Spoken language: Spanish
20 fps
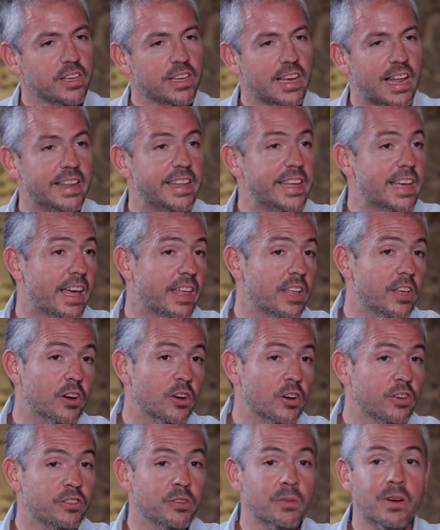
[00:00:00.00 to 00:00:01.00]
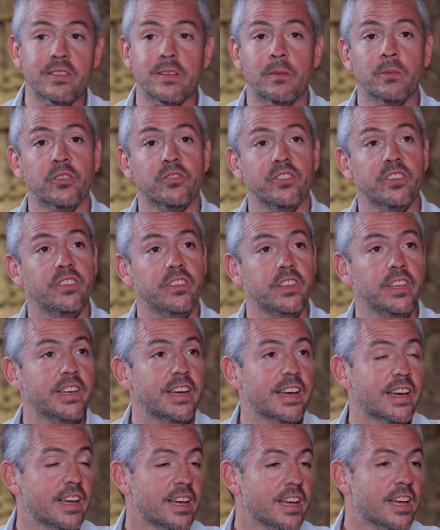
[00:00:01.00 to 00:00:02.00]
y, al día de hoy, si vas a mi
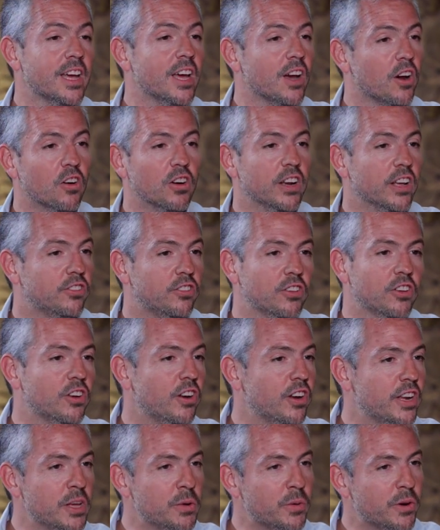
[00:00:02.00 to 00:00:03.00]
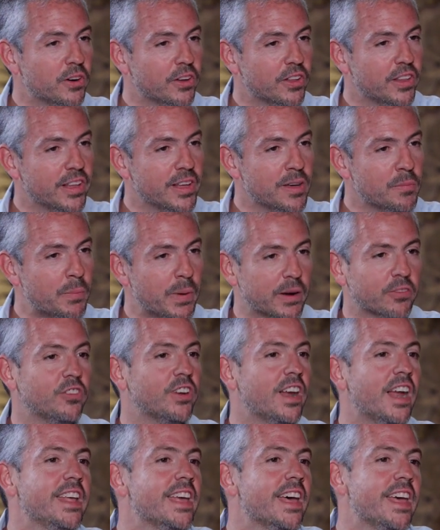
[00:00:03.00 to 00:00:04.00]
oficina, colecciono libros de
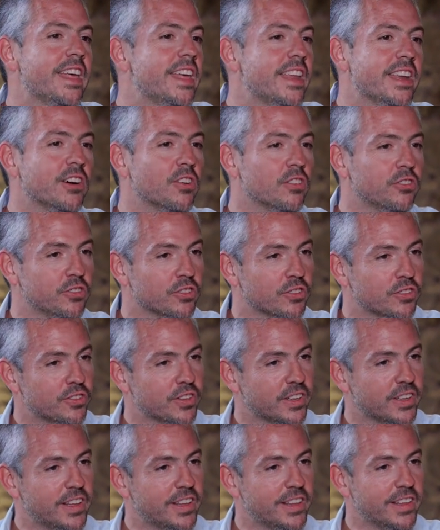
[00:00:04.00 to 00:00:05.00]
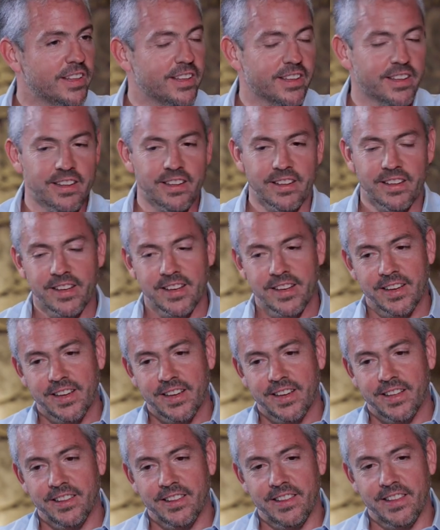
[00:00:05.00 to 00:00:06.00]
personalidades de negocios, desde,
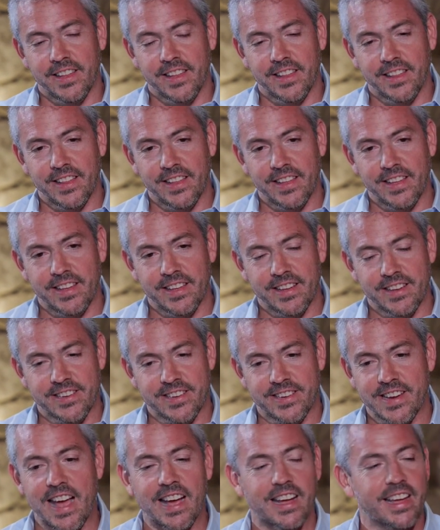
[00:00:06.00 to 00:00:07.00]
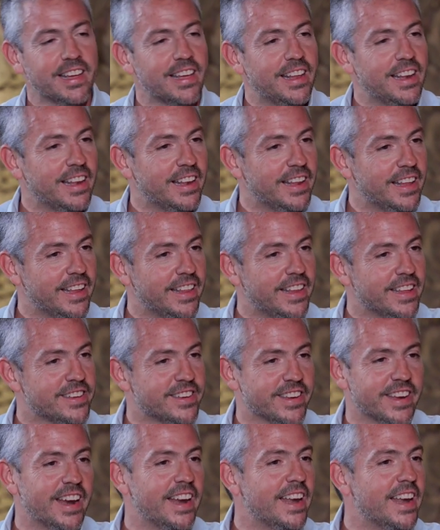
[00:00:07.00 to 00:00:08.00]
desde Jack, el, de
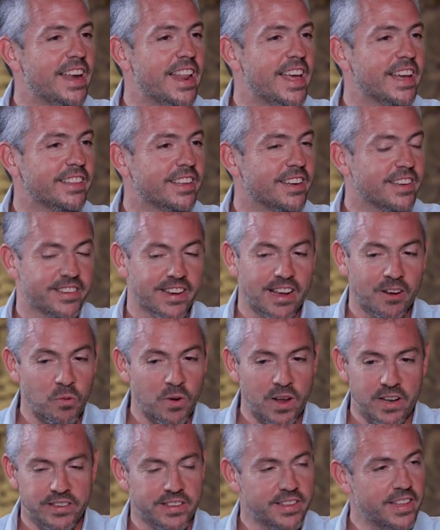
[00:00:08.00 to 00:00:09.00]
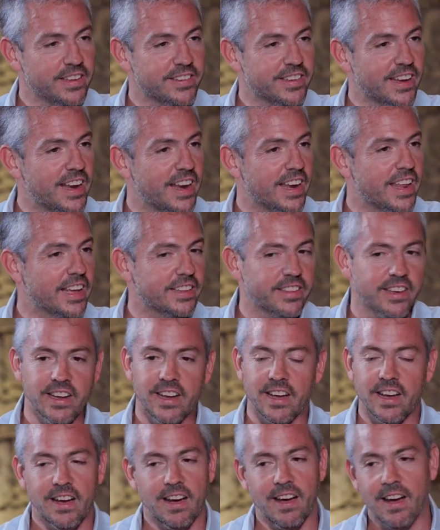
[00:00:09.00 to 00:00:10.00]
General Electric, Jack Welch de General
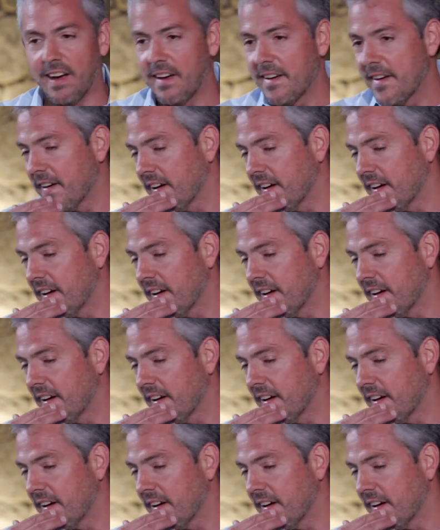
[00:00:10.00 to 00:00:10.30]
Electric, a